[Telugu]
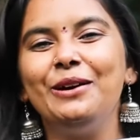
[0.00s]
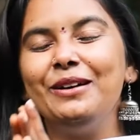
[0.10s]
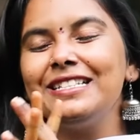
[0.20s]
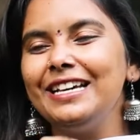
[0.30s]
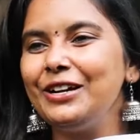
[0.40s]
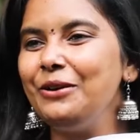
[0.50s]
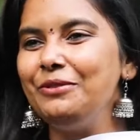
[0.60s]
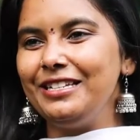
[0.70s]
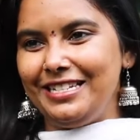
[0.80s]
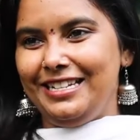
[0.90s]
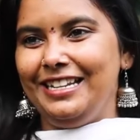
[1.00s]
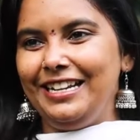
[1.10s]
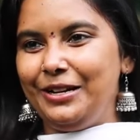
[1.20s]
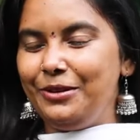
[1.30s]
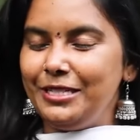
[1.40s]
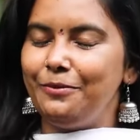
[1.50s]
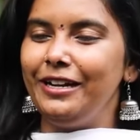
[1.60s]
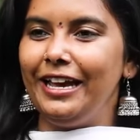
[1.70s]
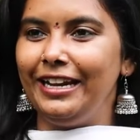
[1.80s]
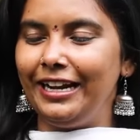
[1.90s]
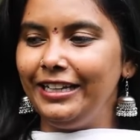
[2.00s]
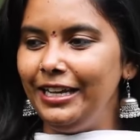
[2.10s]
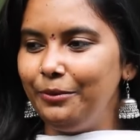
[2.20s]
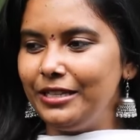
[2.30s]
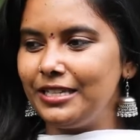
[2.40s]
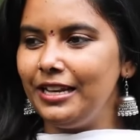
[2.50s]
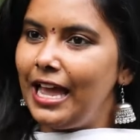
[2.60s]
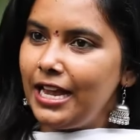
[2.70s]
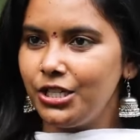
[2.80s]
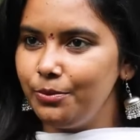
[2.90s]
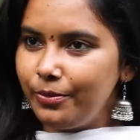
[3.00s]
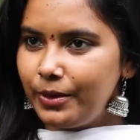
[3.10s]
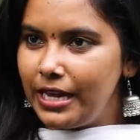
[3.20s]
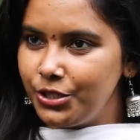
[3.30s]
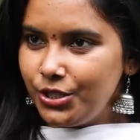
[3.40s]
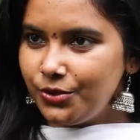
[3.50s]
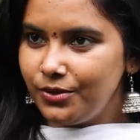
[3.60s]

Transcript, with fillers: ప్రభాస్ గారు కాంబినేషన్ అన్నారు కాబట్టి చెప్పండి ఆయన అంటే లైక్ బేసిక్ లైక్ యాక్షన్ యాక్షన్